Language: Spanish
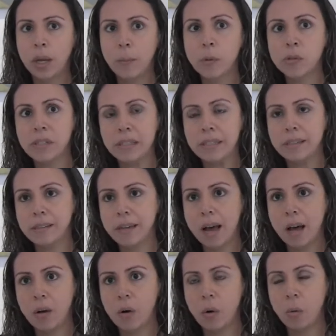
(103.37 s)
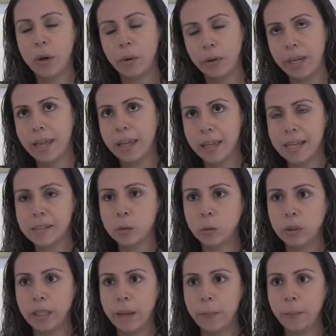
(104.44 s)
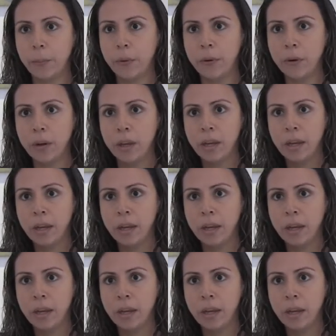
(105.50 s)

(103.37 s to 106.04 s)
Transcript: Hemos iniciado, bueno, ya desde hace un tiempo,